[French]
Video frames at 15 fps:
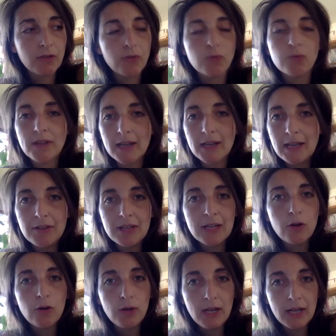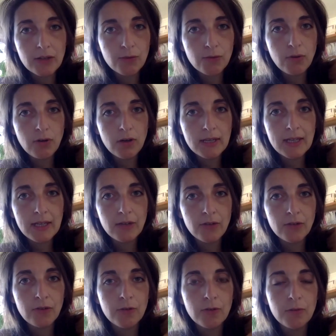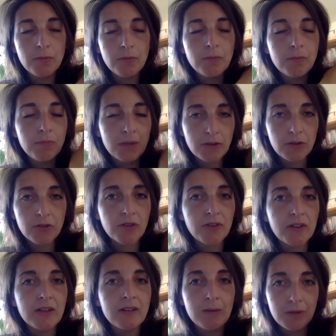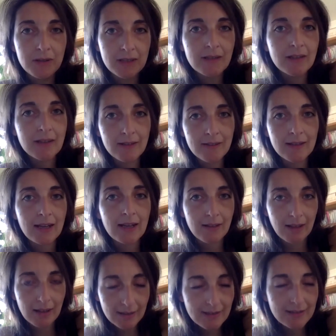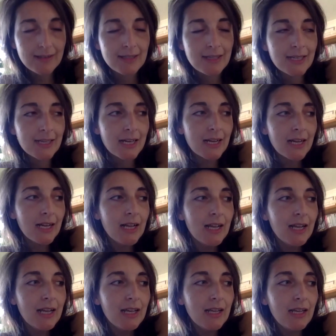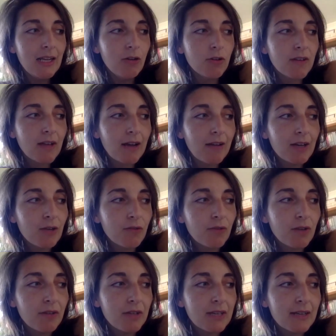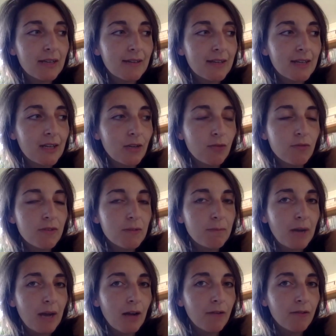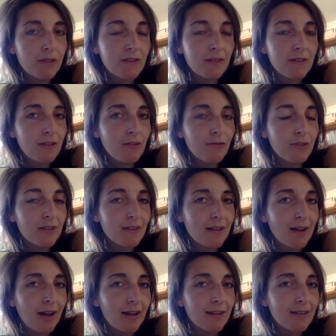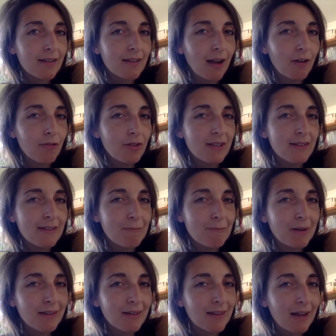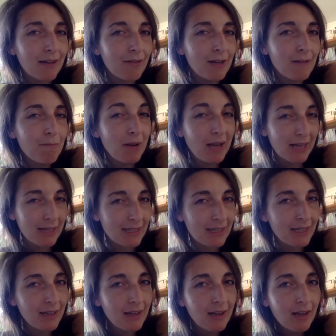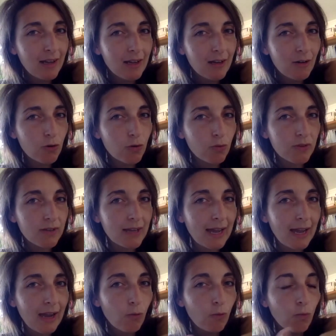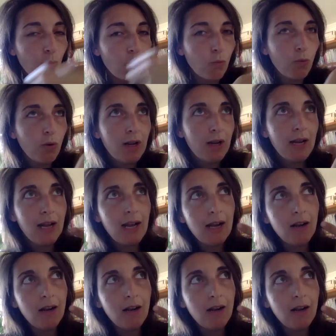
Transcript: on travaille avec Chloé Latour, qui est une euh, metteuse en scène et médiatrice artistique. Et le travail qu'on fait avec elle, c'est qu'elle ne dit pas ah, fais ci, fais ça, etc. Vous voyez, c'est pas un travail plaqué. Au contraire, on, elle,